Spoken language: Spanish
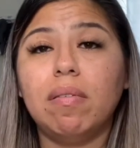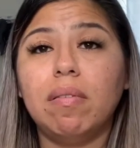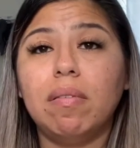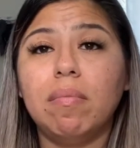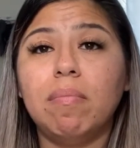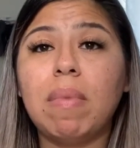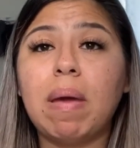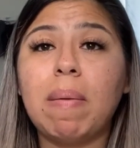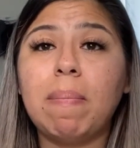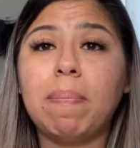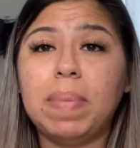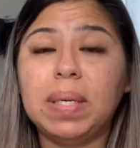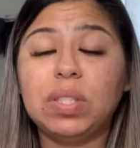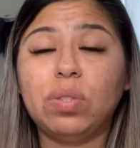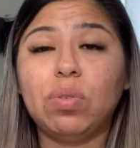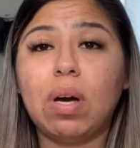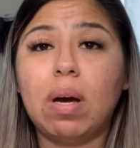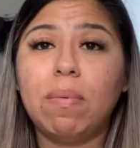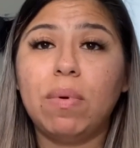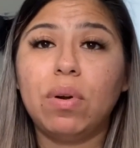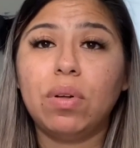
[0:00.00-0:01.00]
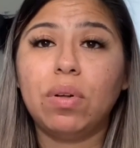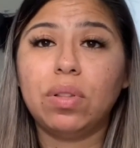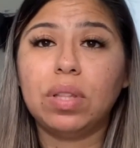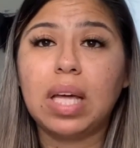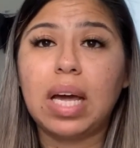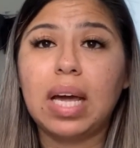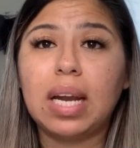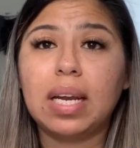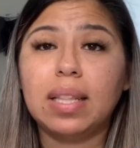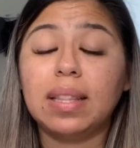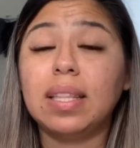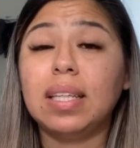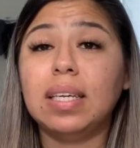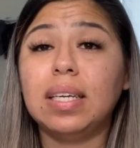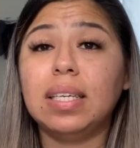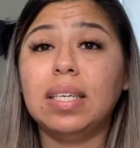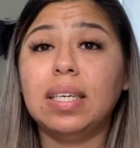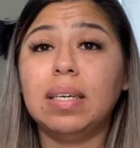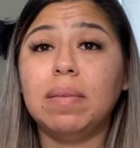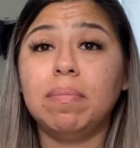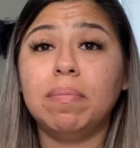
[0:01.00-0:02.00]
me empezó a brotar
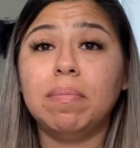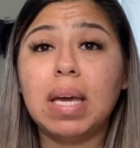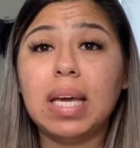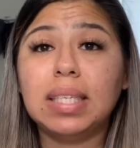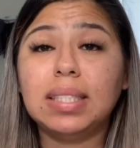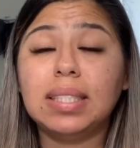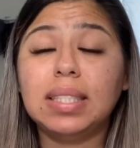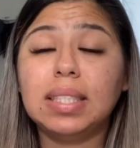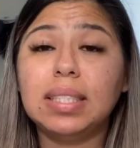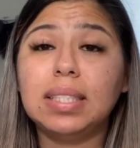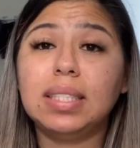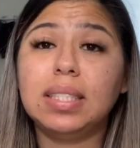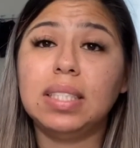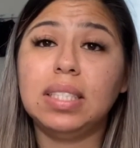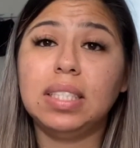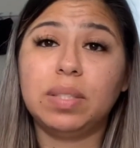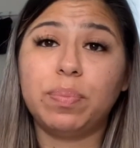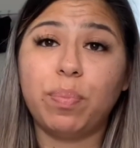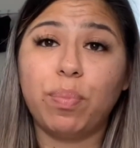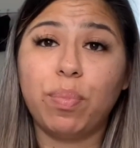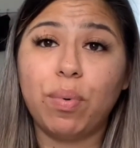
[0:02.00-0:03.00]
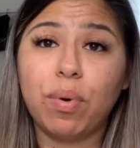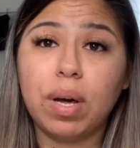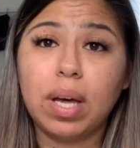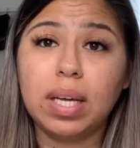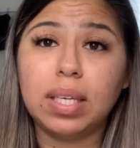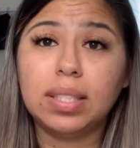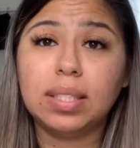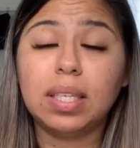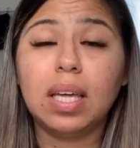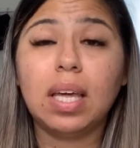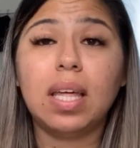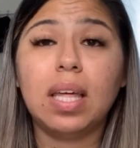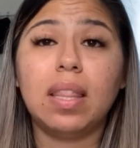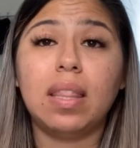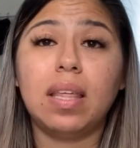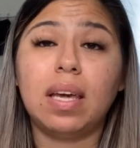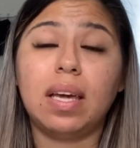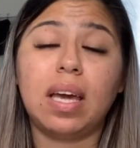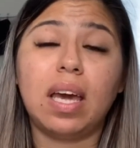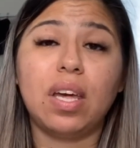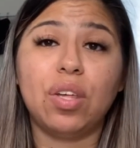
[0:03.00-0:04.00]
de meses después
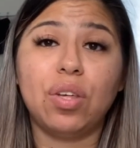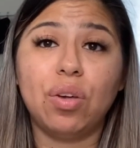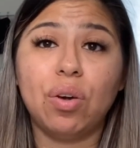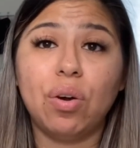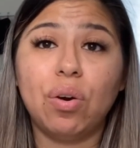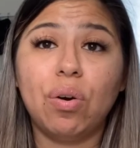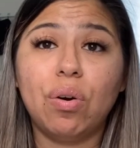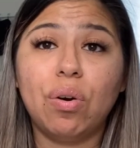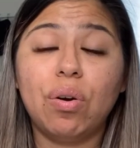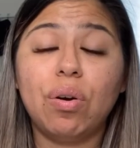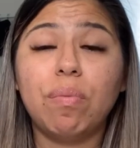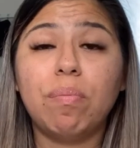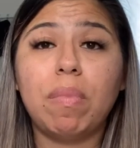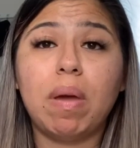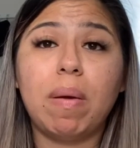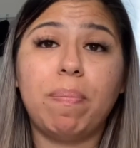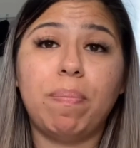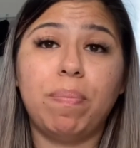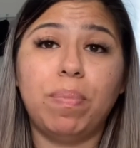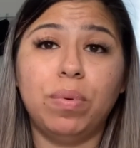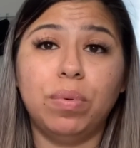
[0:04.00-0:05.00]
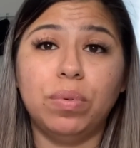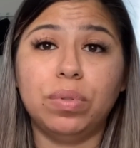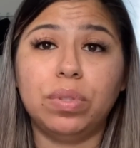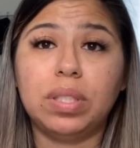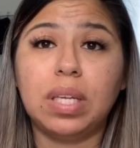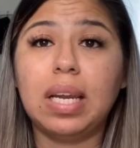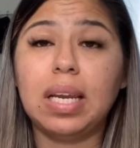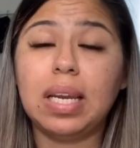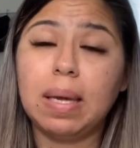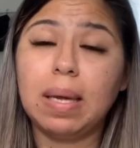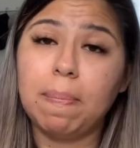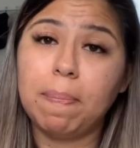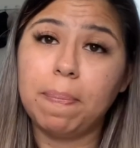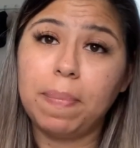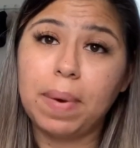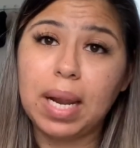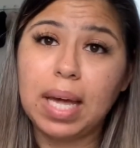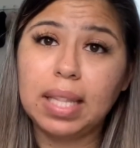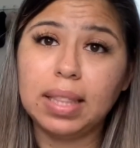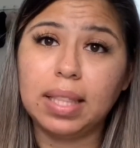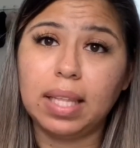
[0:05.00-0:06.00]
de que yo me puse el
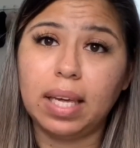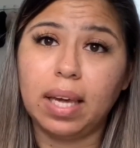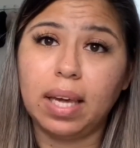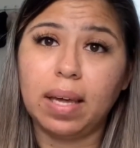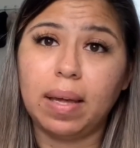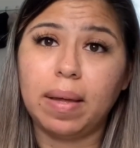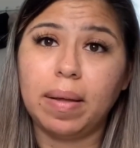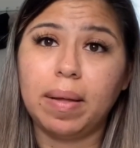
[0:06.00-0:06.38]
implante.